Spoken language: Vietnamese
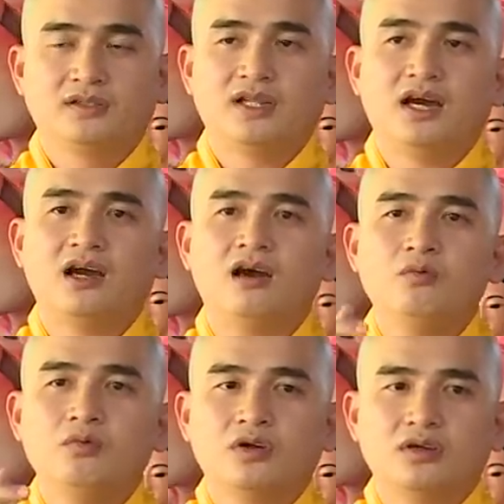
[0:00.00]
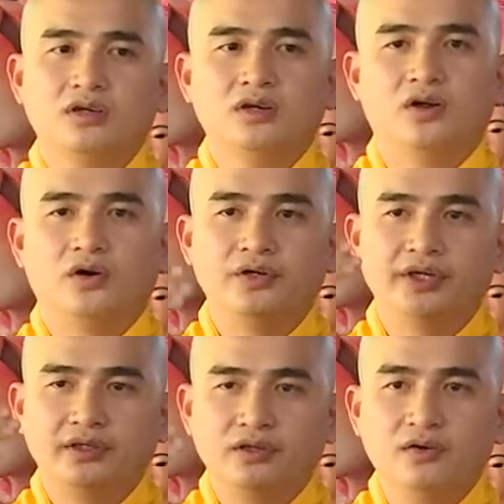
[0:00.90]
ta không có cơ hội
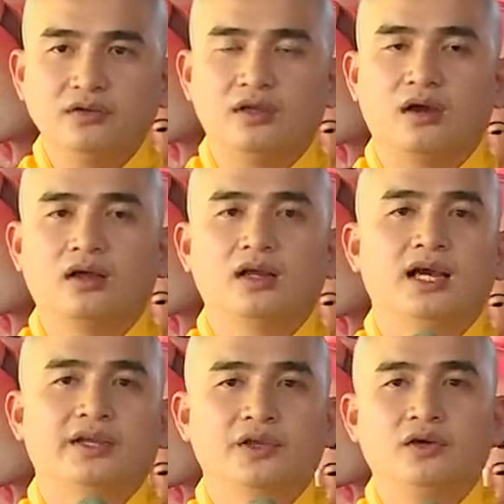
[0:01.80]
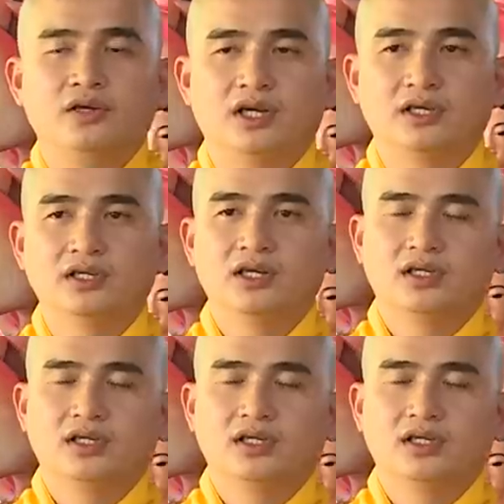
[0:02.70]
để đón nhận làn gió này,